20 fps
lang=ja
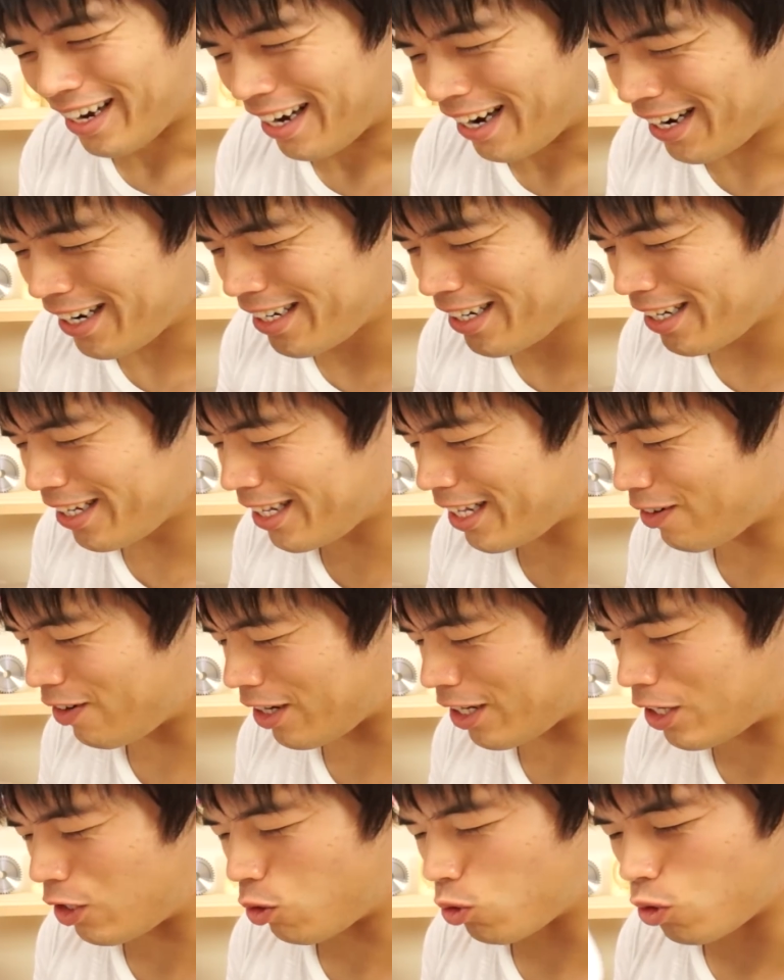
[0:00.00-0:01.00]
はい、で
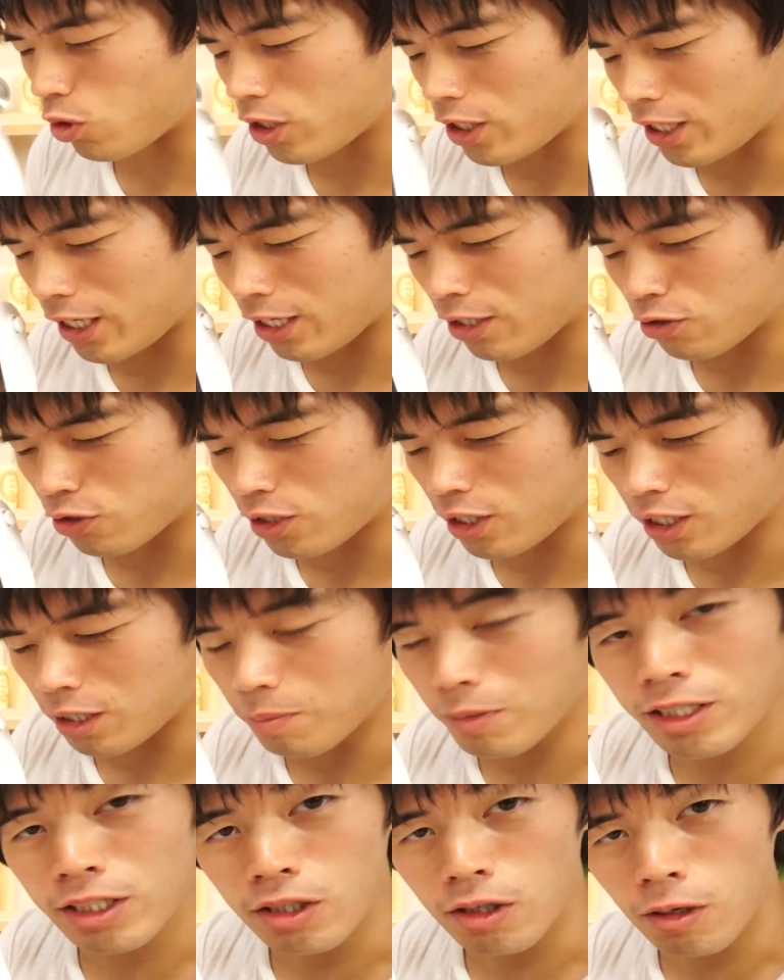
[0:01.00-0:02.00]
は今日取り直していき
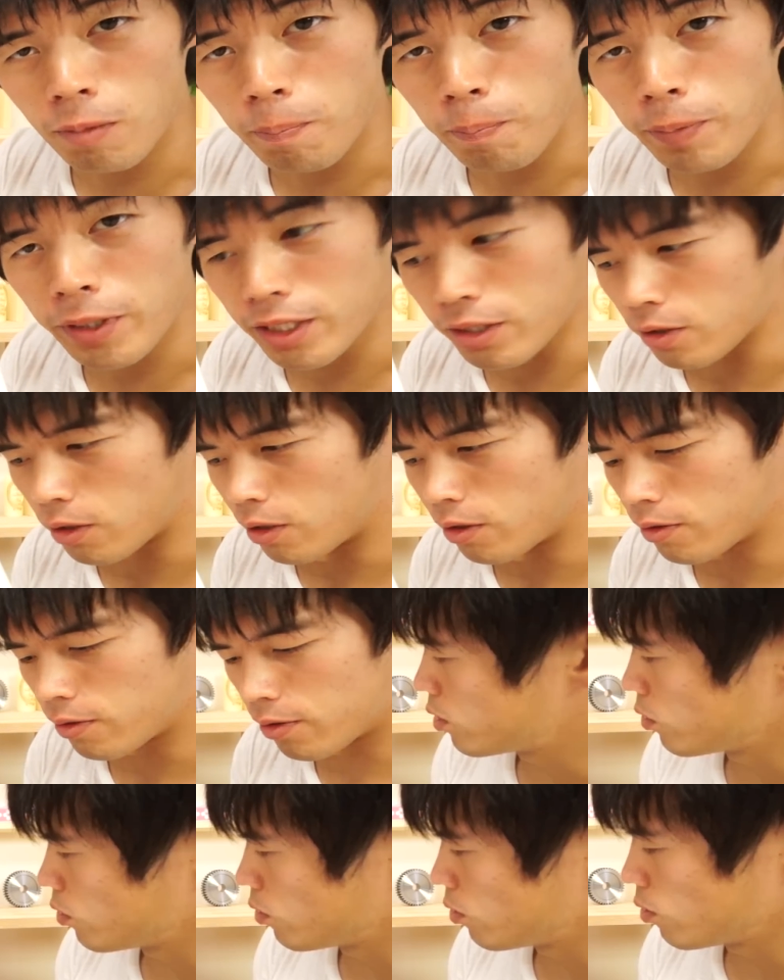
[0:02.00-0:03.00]
ますよ。ピッと。
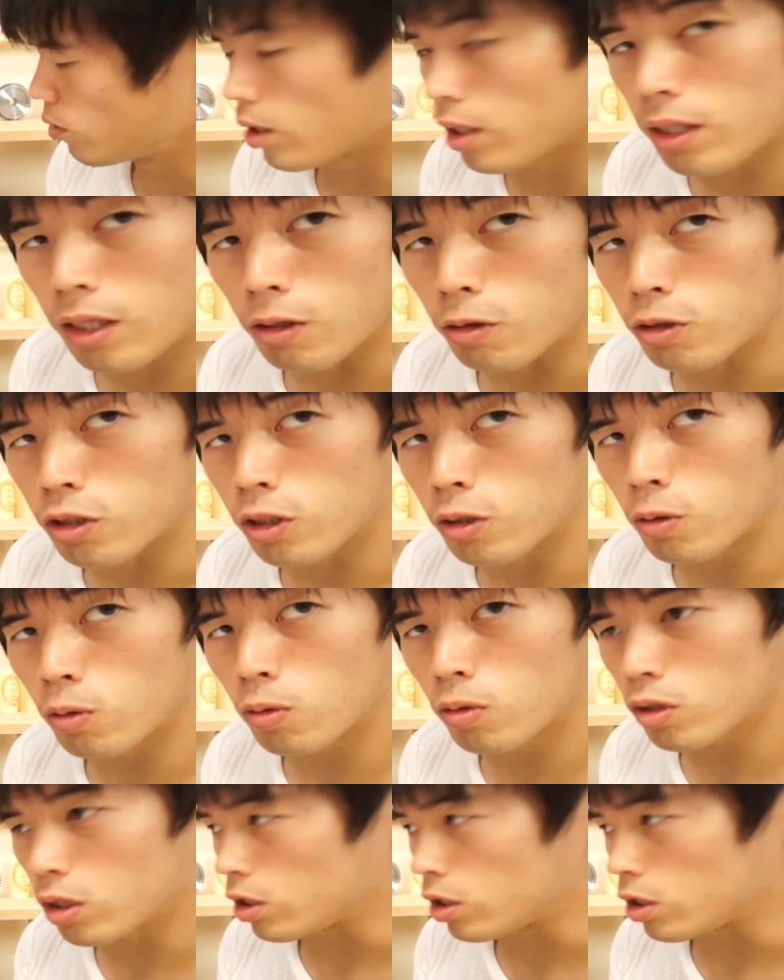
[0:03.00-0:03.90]
どうなんだろう、自動